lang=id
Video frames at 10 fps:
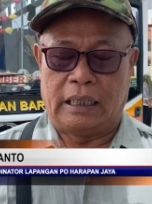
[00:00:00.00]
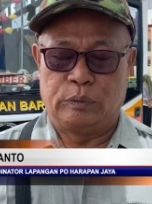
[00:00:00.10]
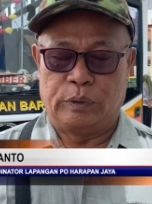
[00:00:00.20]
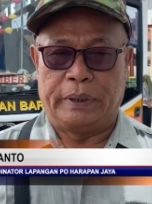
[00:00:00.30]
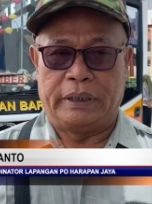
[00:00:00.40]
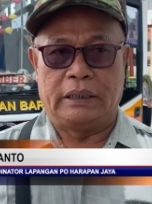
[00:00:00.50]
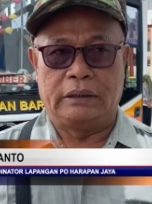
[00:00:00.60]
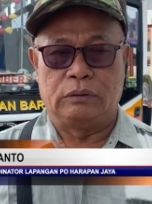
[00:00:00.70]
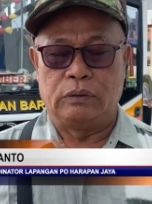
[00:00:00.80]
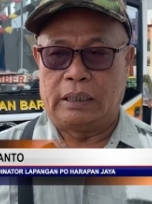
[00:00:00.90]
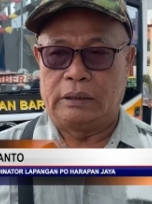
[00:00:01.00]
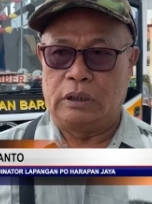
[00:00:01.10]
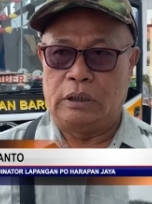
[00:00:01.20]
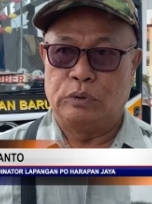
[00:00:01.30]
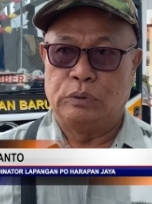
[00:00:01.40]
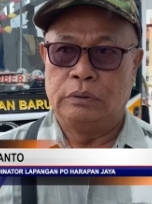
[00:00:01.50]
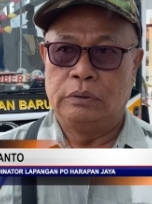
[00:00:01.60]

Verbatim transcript: satu PP nya itu 200 ribu